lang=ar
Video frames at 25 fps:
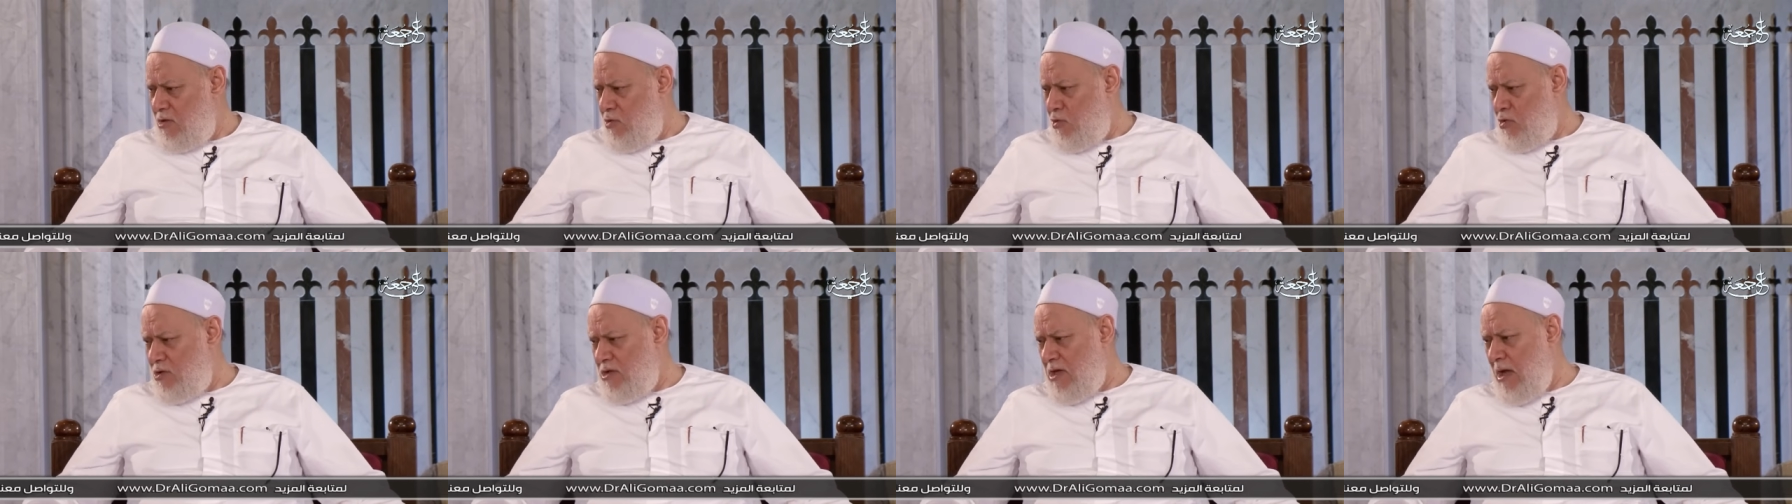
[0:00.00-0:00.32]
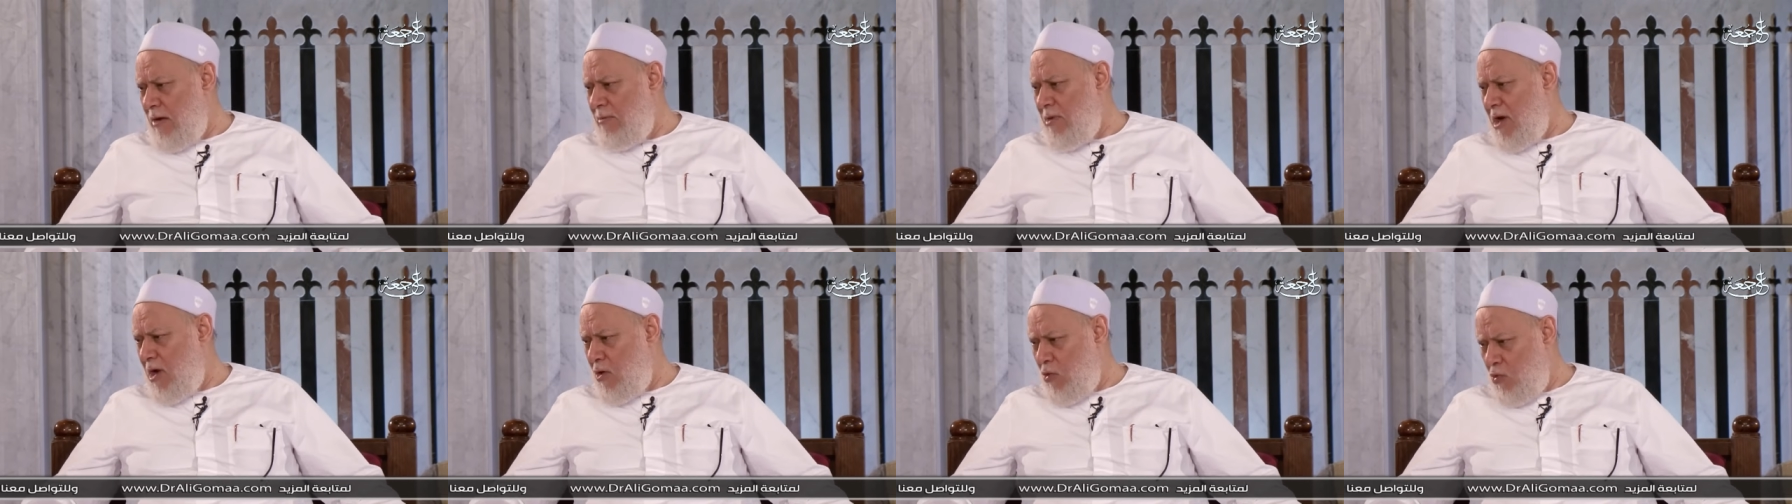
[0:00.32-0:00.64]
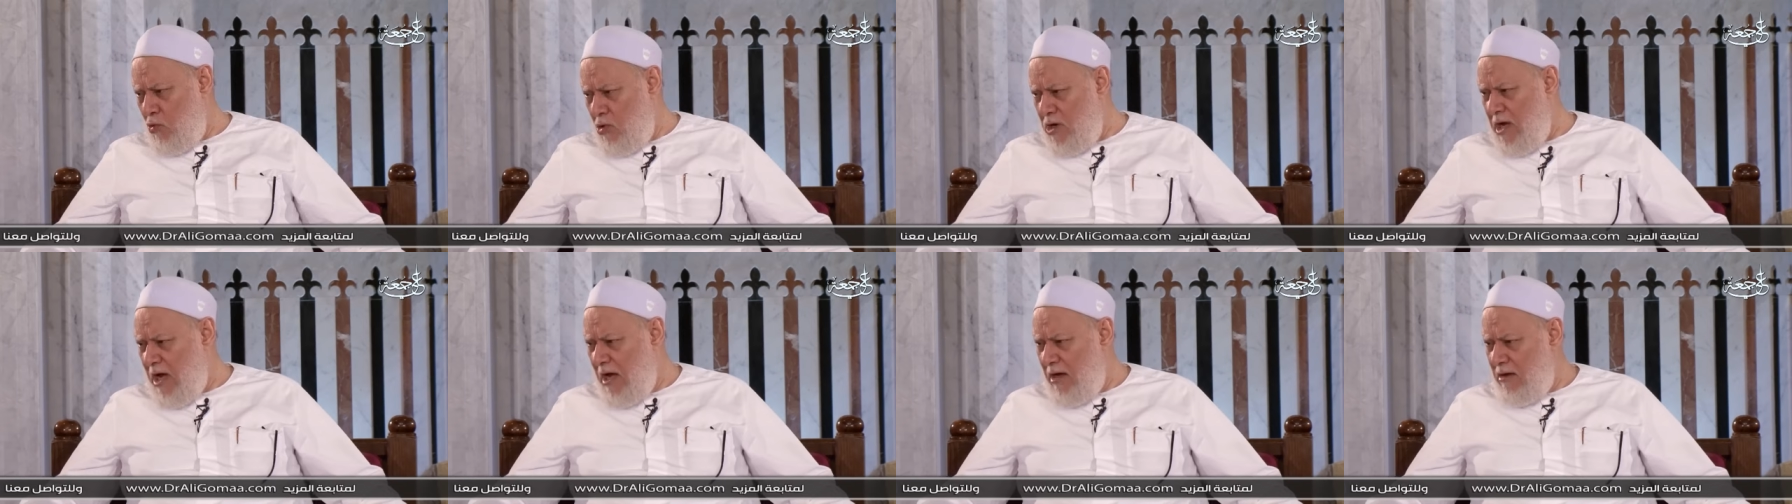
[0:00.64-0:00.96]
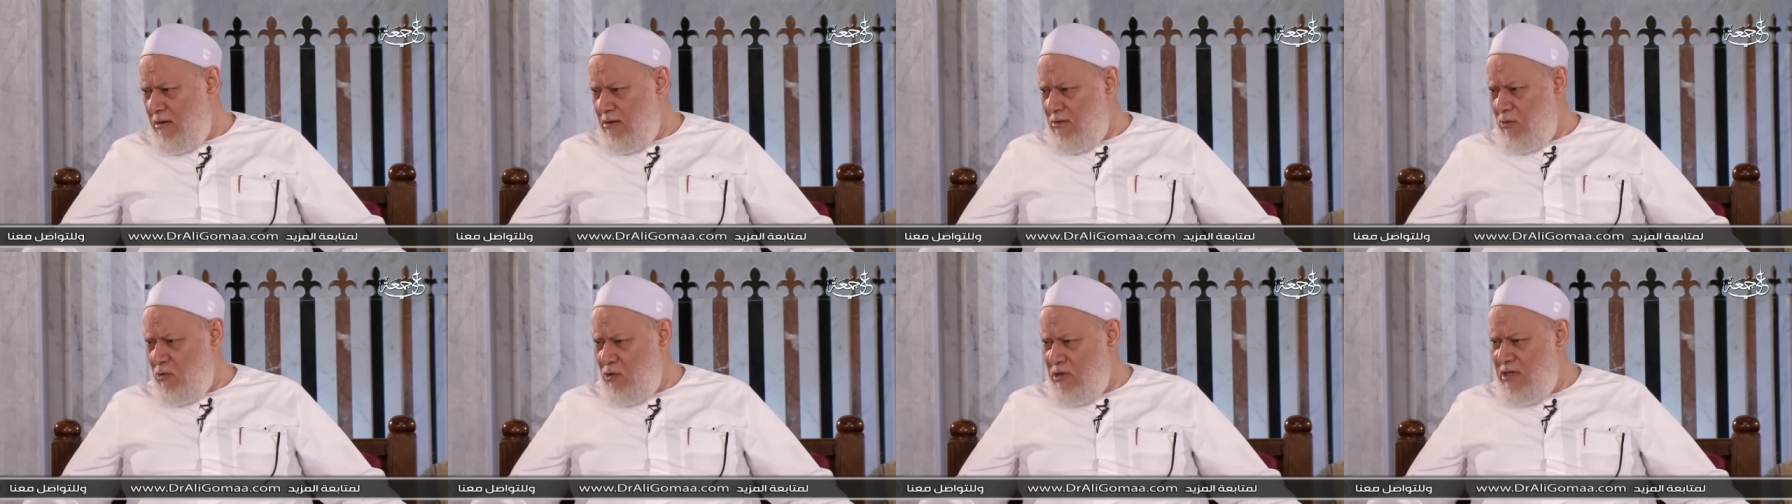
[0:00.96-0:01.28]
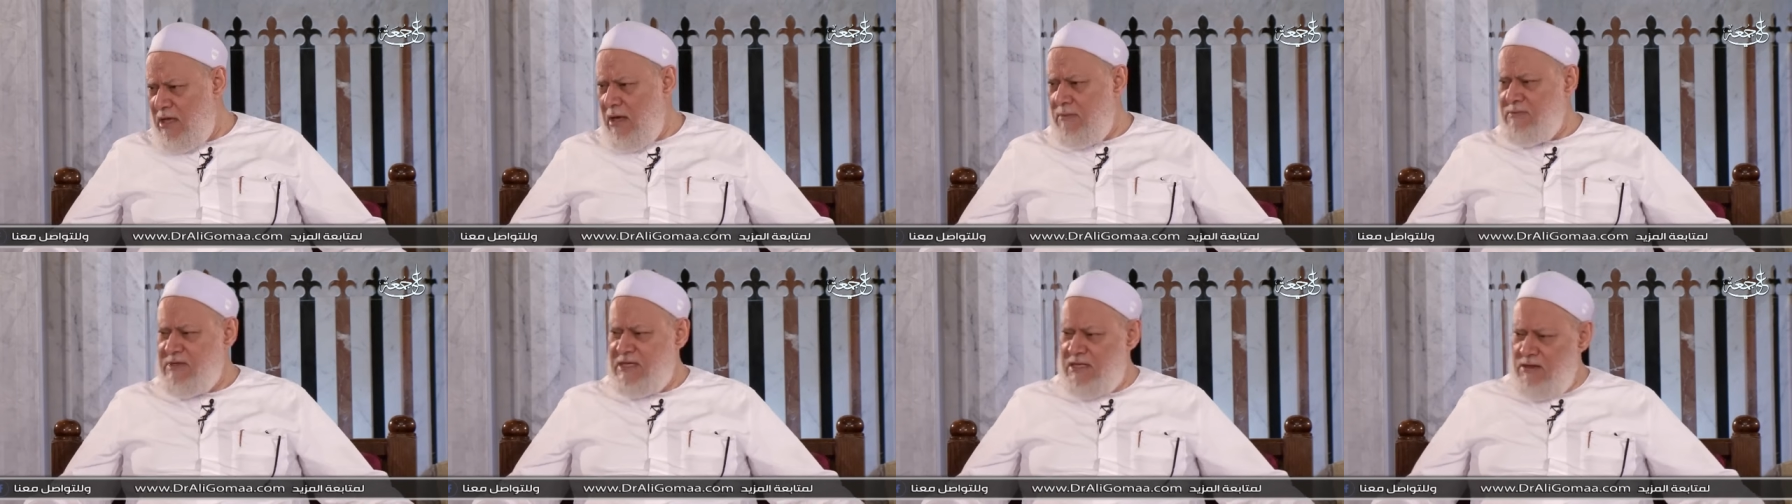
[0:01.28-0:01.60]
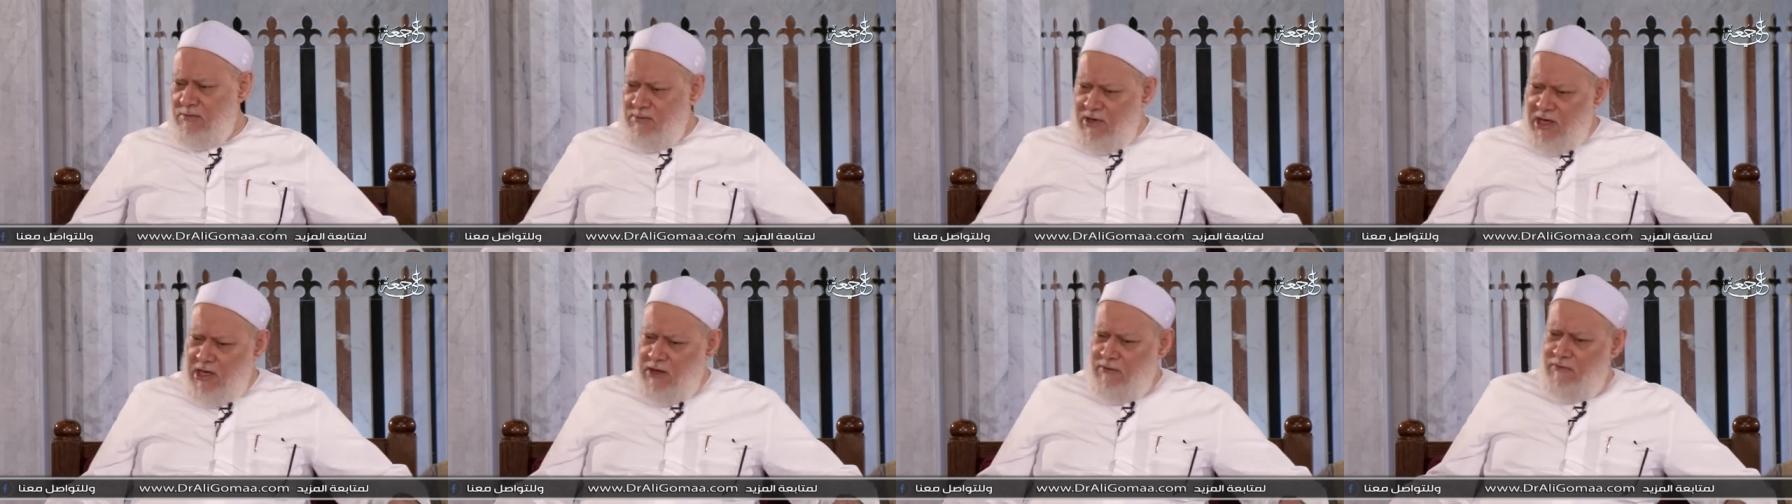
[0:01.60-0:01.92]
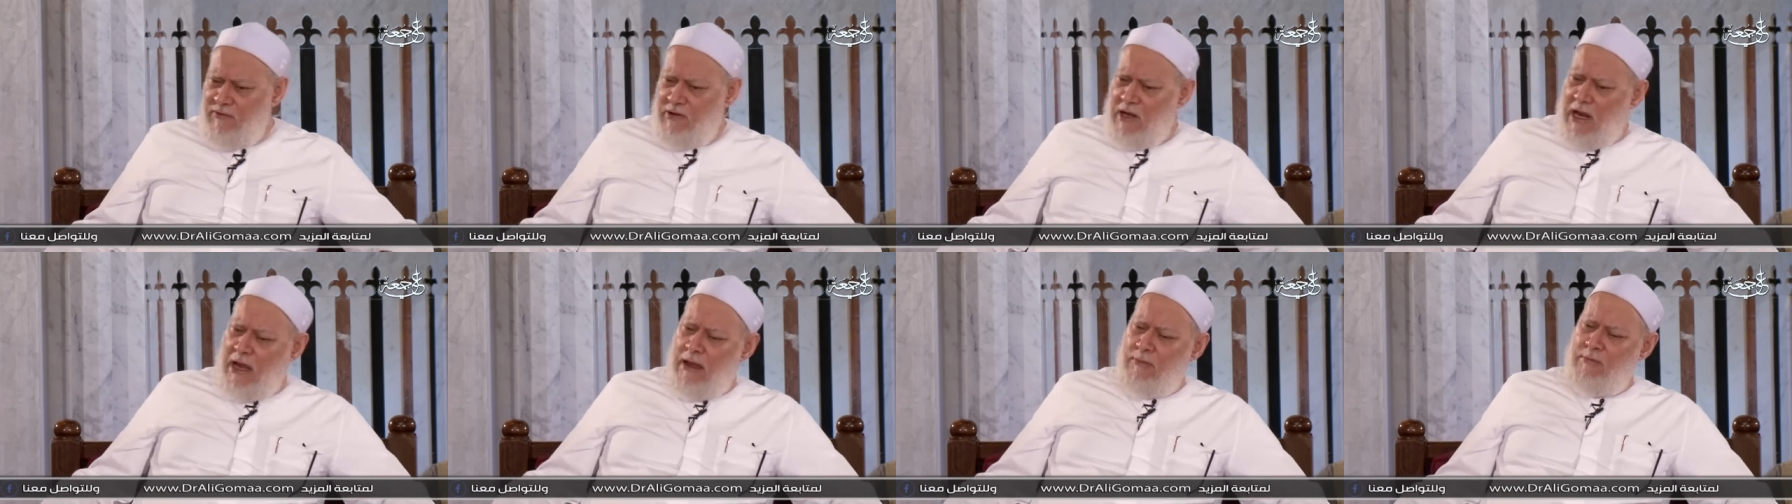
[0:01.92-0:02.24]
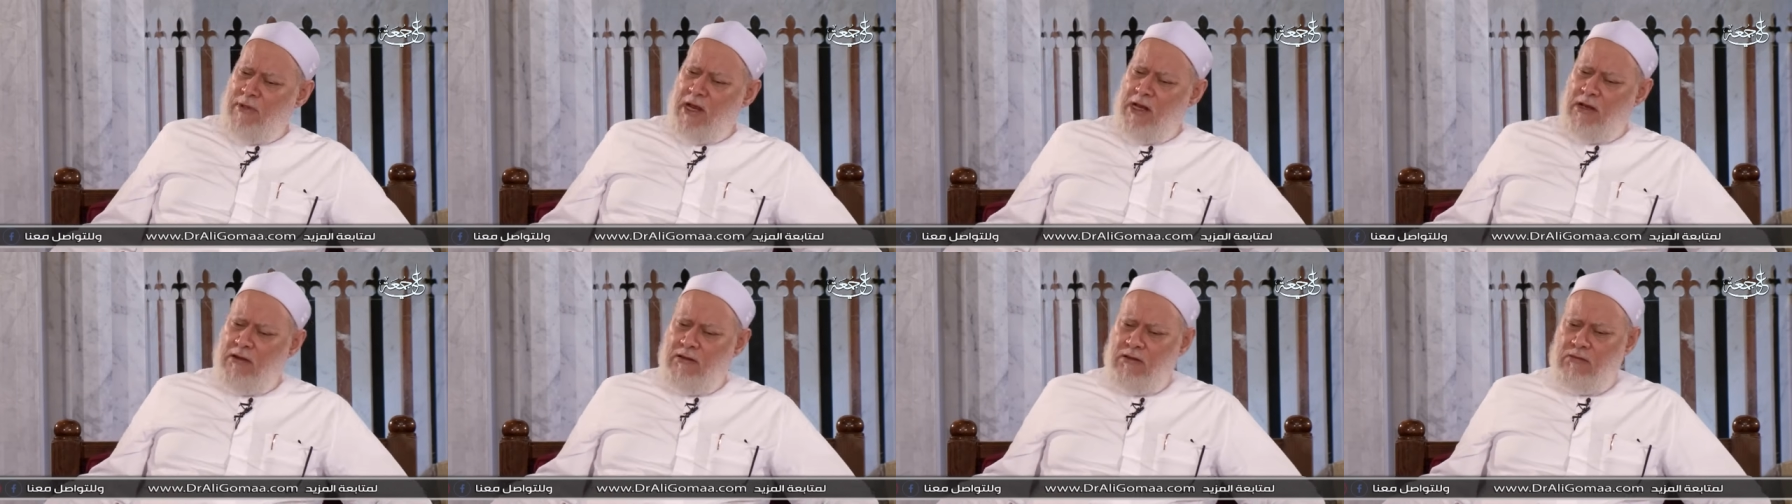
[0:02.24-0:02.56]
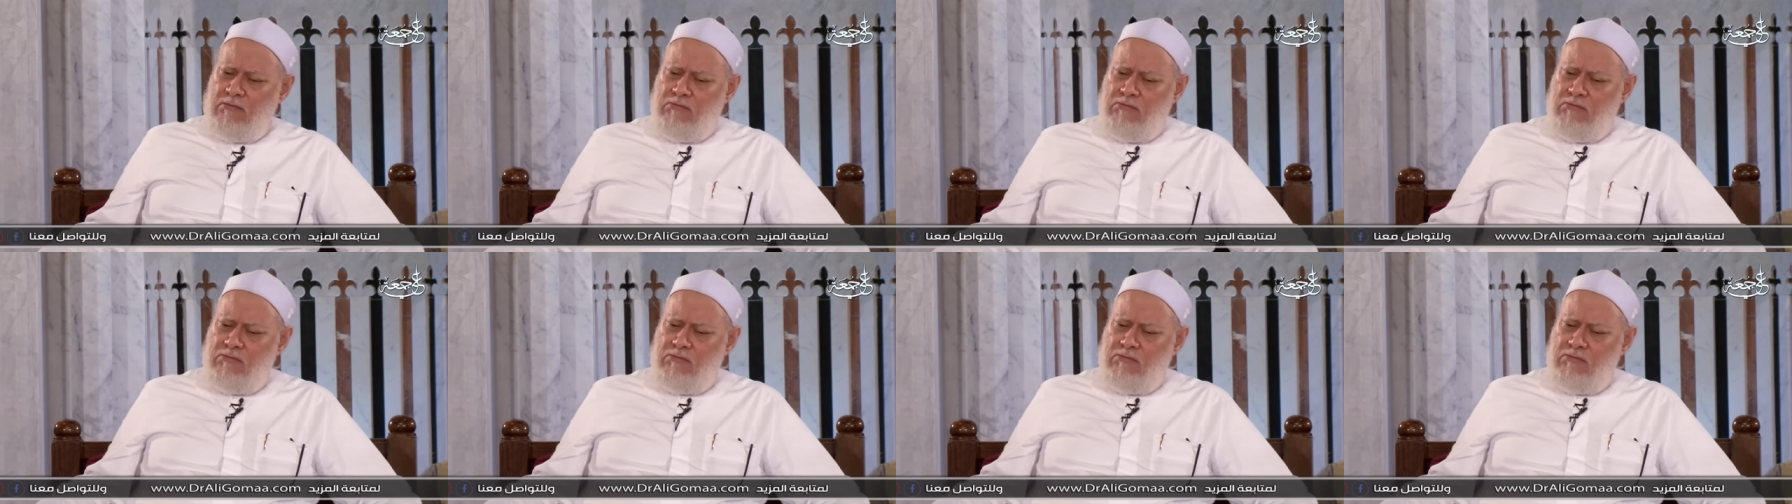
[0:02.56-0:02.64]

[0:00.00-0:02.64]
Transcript: قدام اخويا قدام زميلي في العمل